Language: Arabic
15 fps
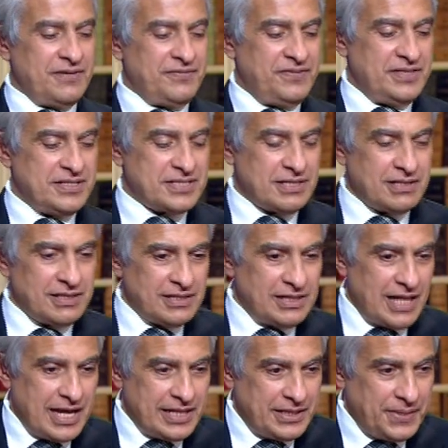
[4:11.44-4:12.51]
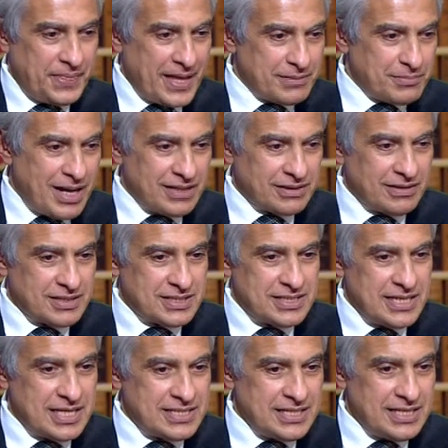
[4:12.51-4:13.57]
في آه. ظل الحديث عن محطات
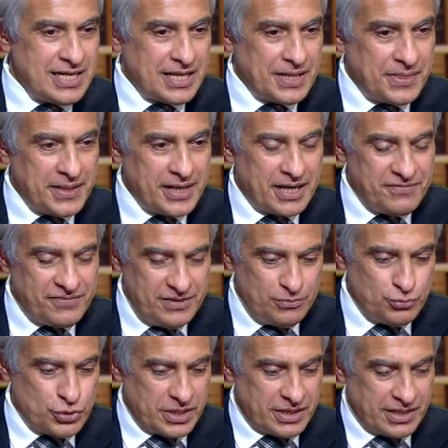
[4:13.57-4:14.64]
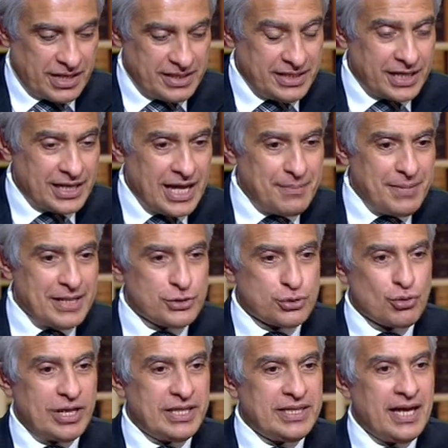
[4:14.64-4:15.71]
سياسيه كثيره في المذاكره نرجع بقى
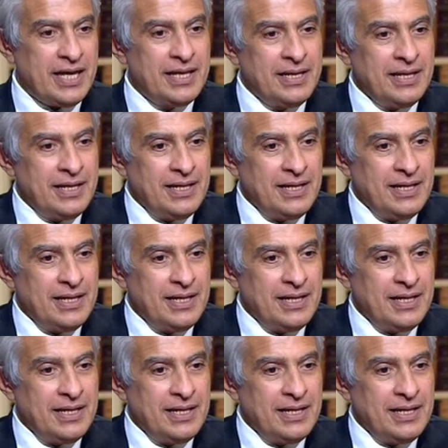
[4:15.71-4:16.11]
لسؤالنا